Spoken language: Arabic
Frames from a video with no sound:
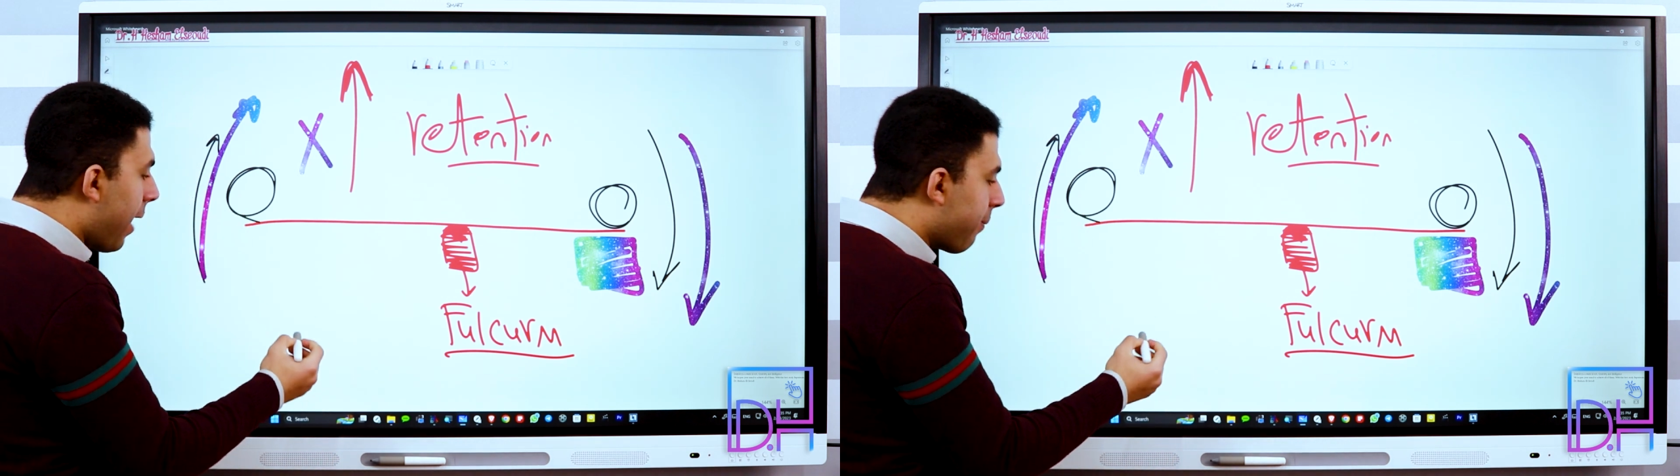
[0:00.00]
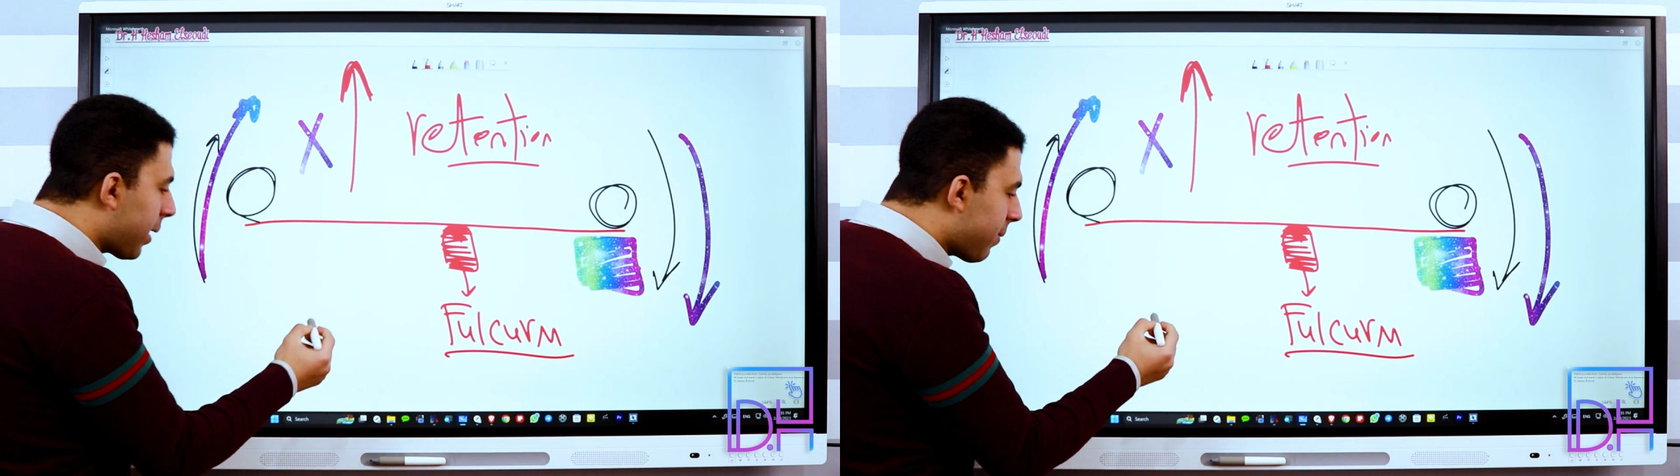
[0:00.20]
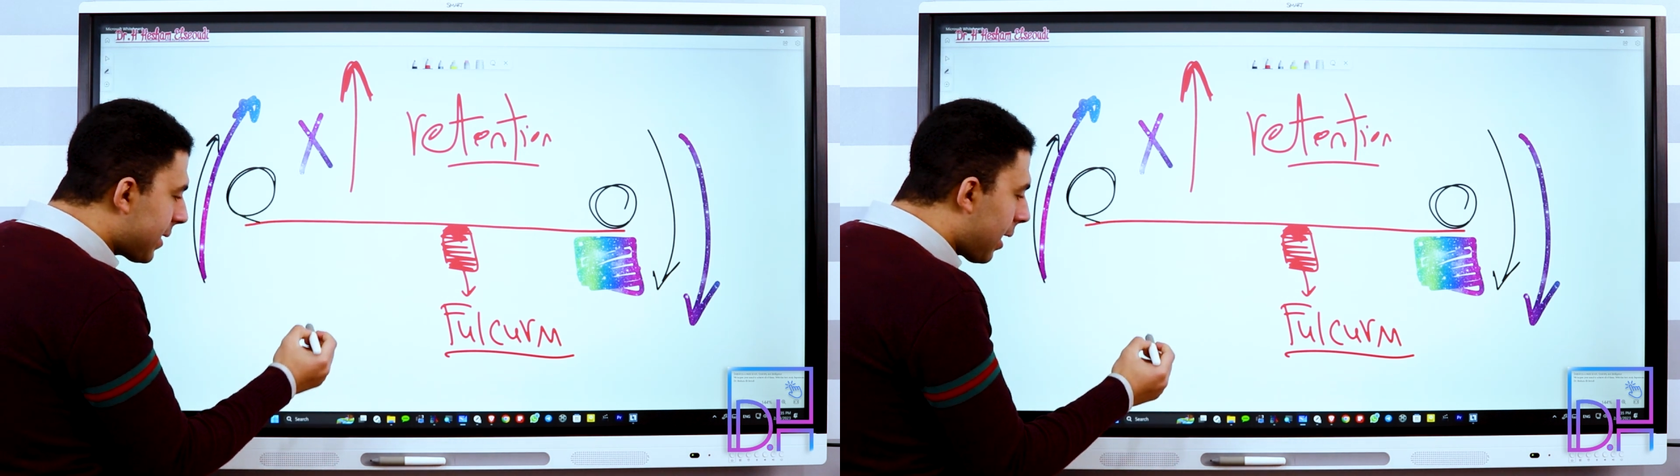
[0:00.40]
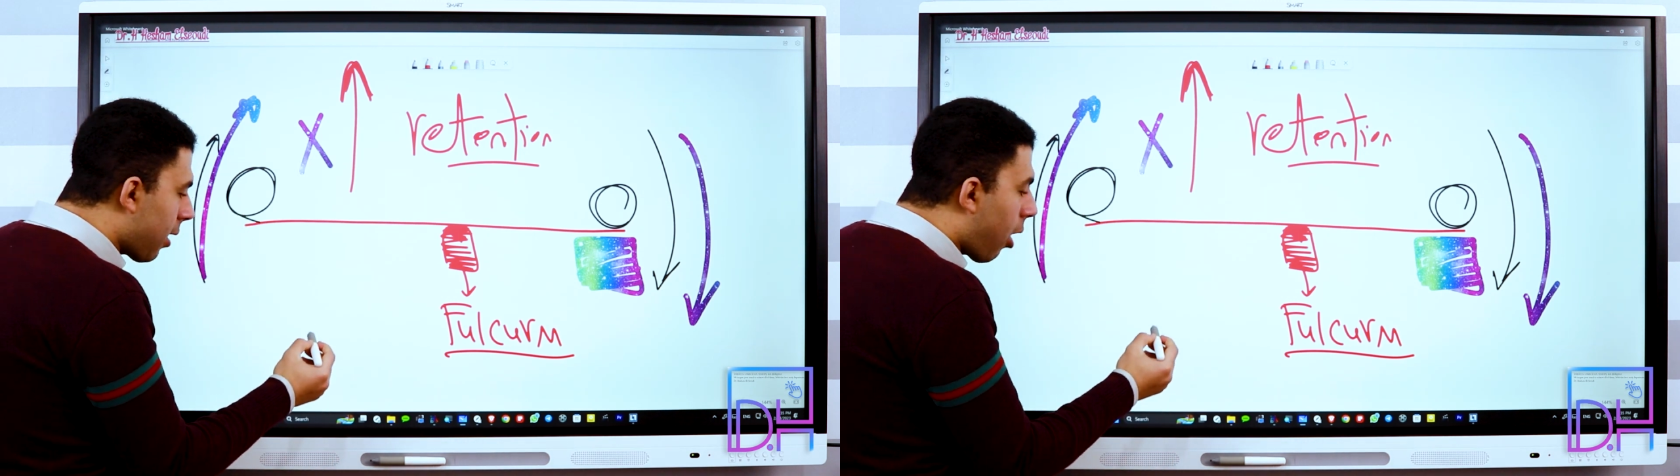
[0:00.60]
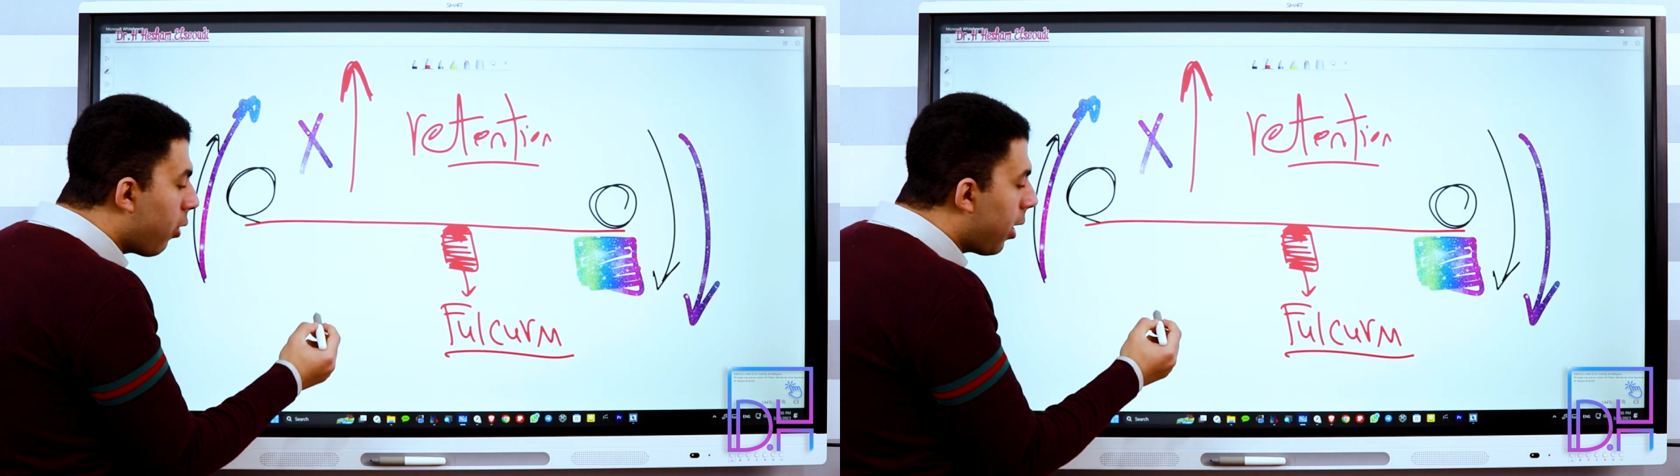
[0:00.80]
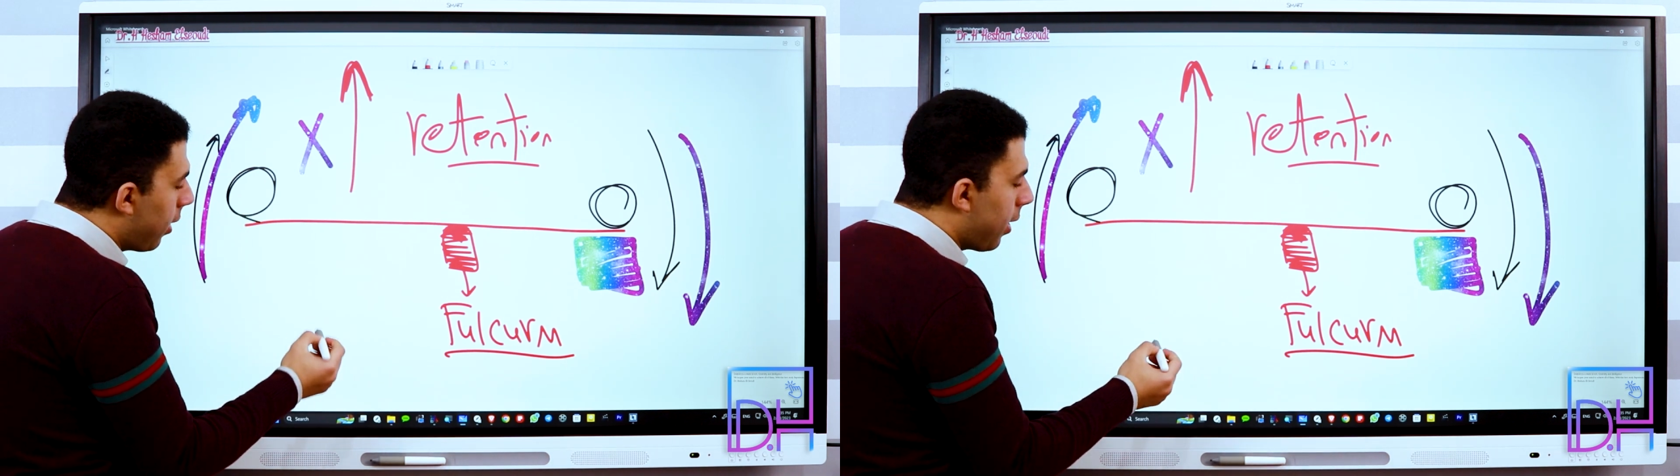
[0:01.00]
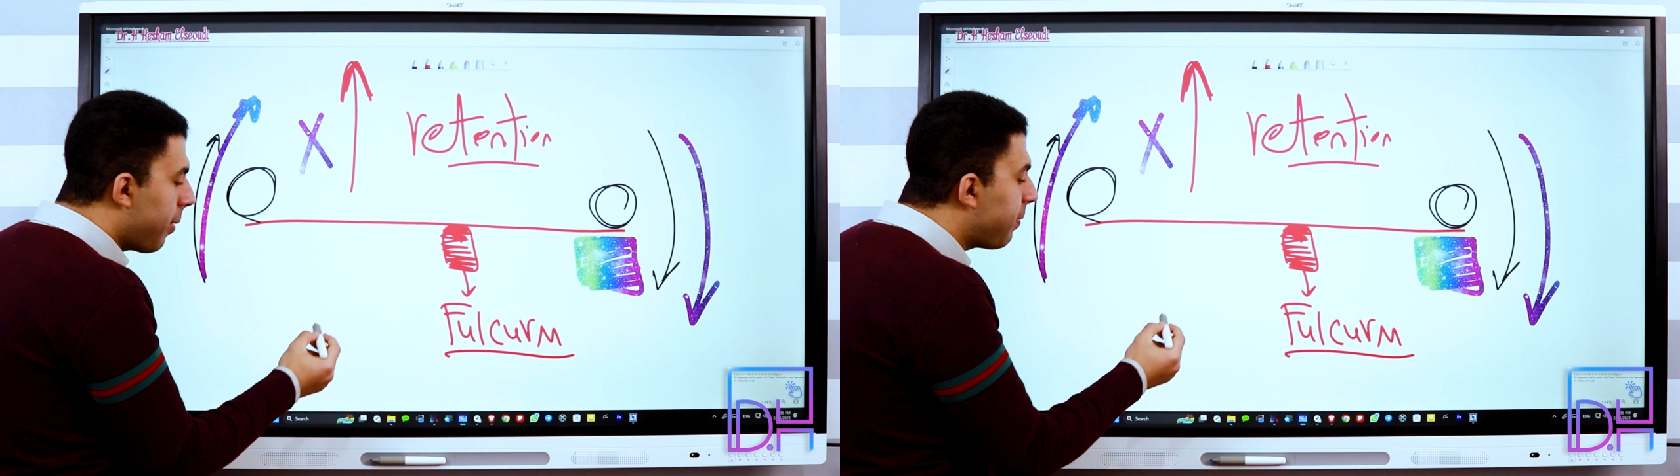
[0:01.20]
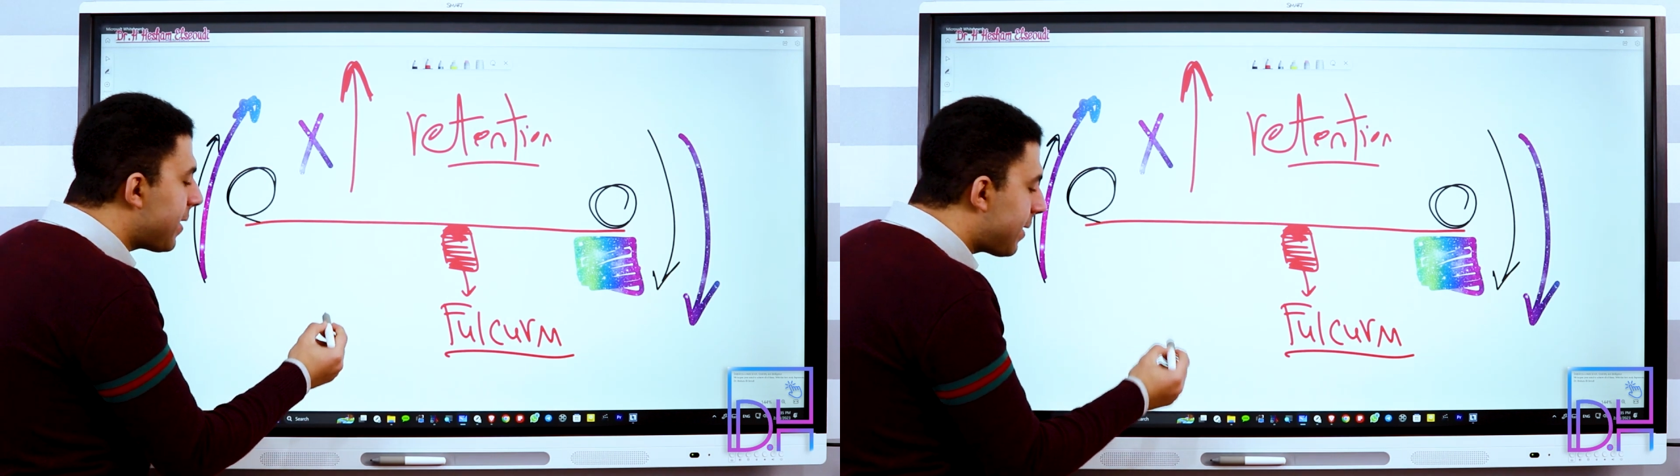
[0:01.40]
احمد مثلا او
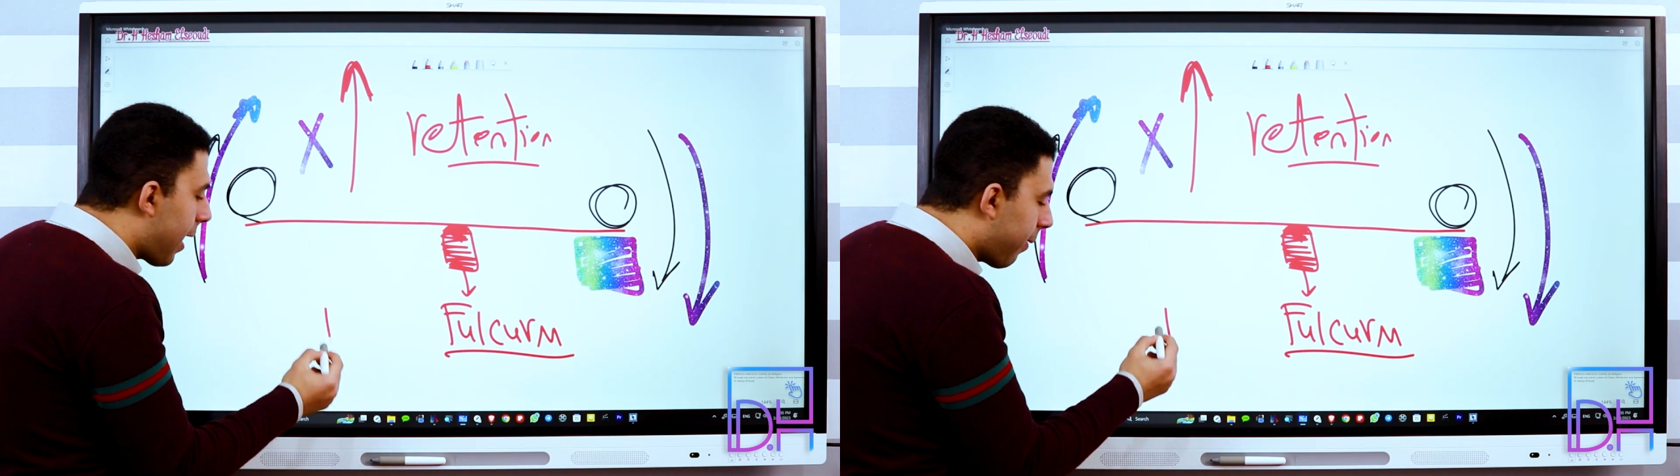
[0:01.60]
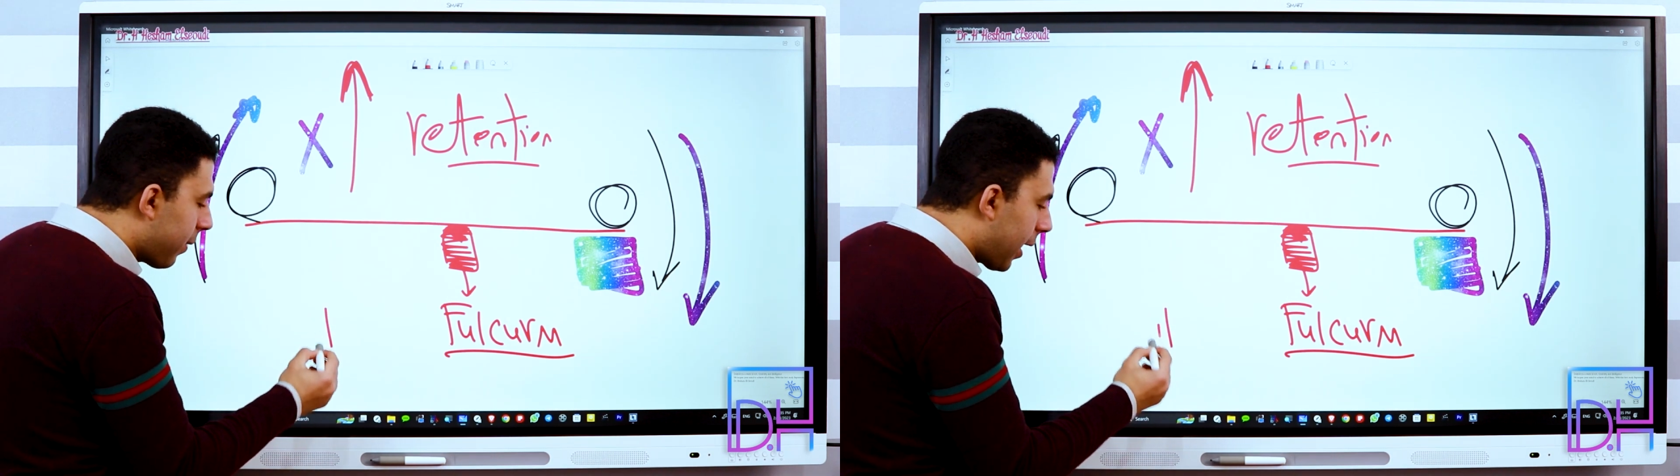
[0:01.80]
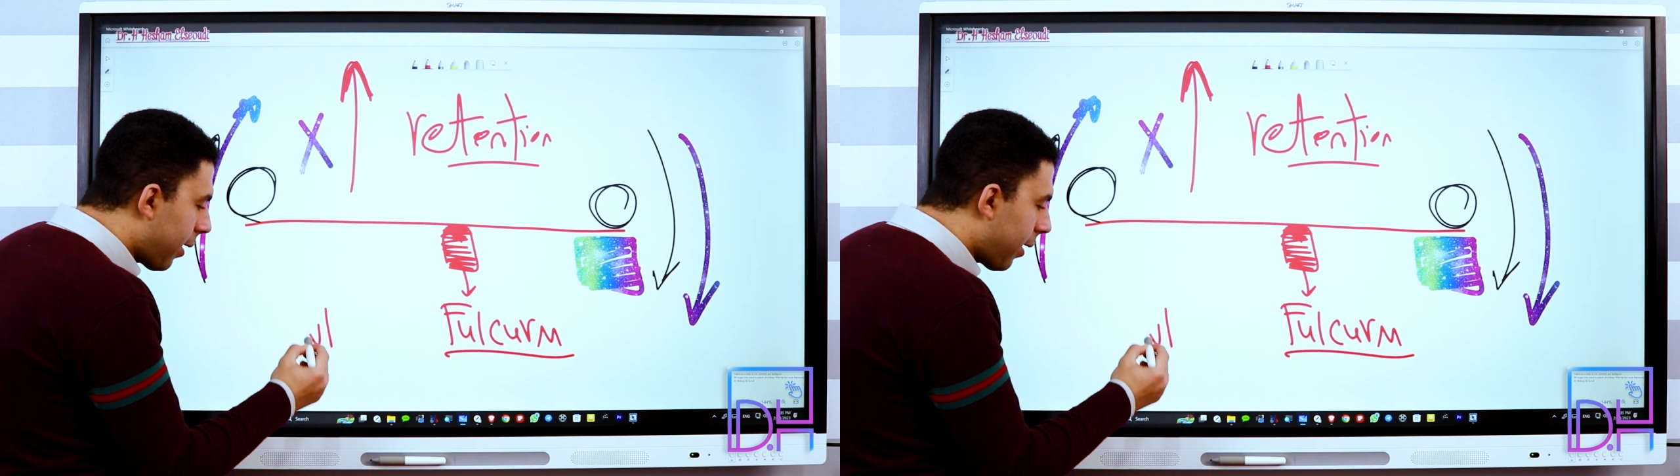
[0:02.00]
ابتسام